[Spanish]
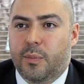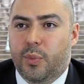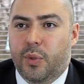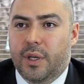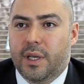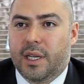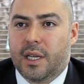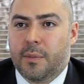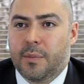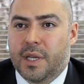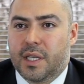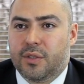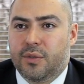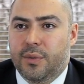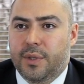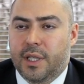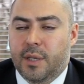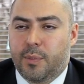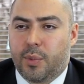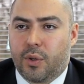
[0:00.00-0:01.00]
puede cambiar su
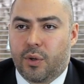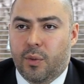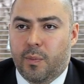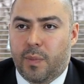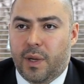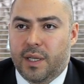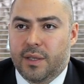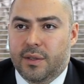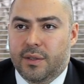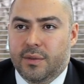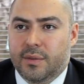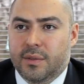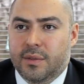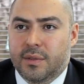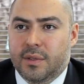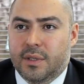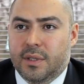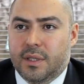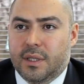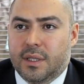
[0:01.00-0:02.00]
vida por completo.
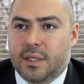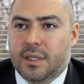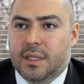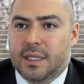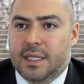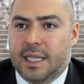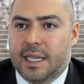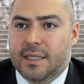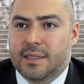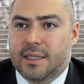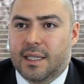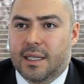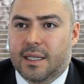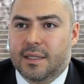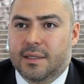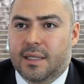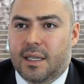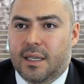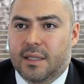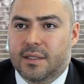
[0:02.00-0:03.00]
Ya sea que
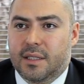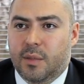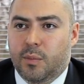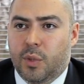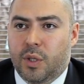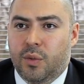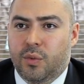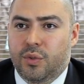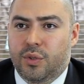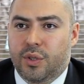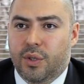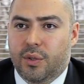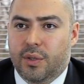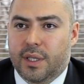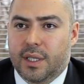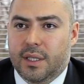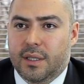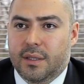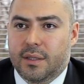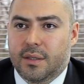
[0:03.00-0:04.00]
se lastimó en un choque
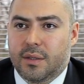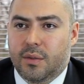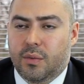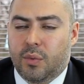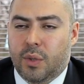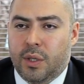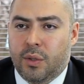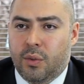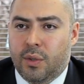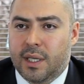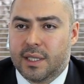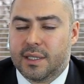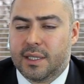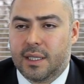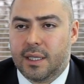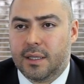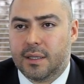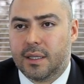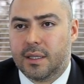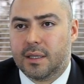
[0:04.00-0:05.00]
o en un
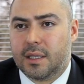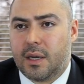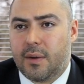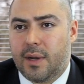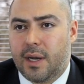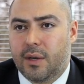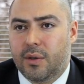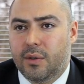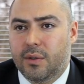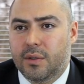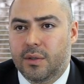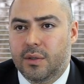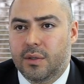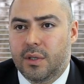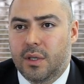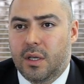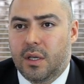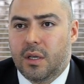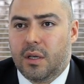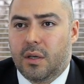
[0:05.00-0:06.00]
accidente de trabajo,
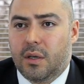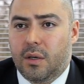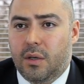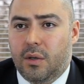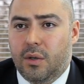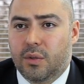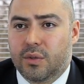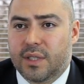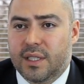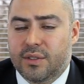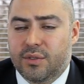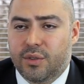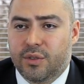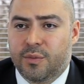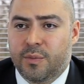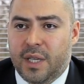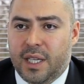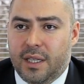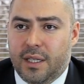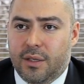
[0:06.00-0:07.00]
los gastos
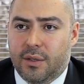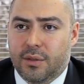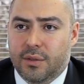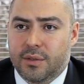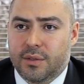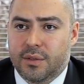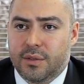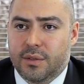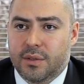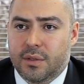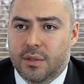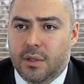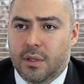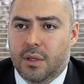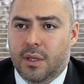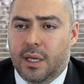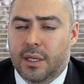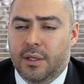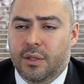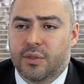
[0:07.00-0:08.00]
médicos,
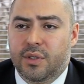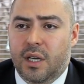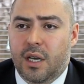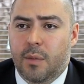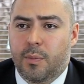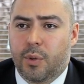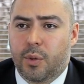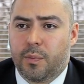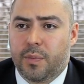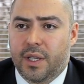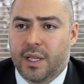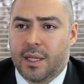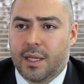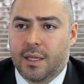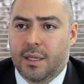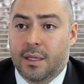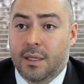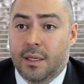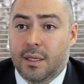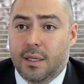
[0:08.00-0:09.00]
daños a la
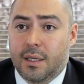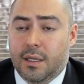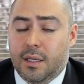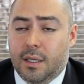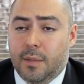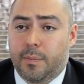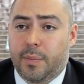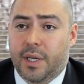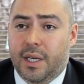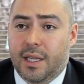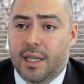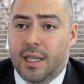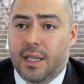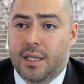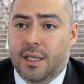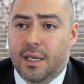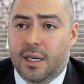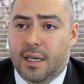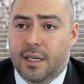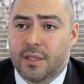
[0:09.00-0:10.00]
propiedad y pérdida de
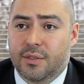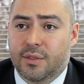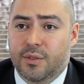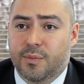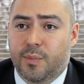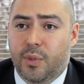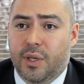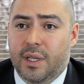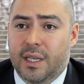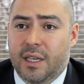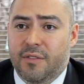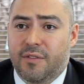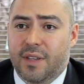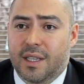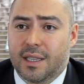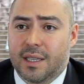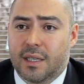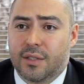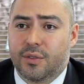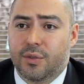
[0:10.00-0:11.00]
ingresos pueden
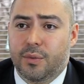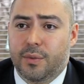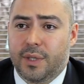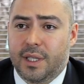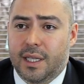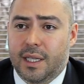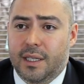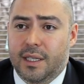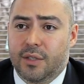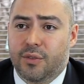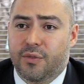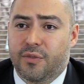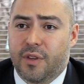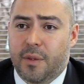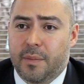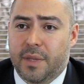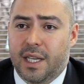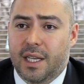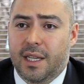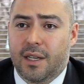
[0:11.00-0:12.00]
afectar su vida y a su
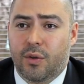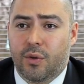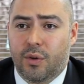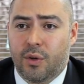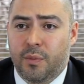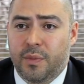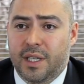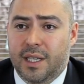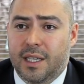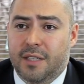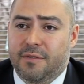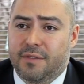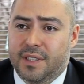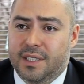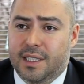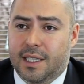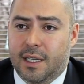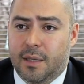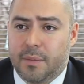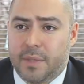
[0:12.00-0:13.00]
familia económica y
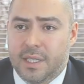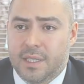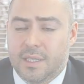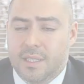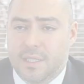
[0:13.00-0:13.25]
físicamente.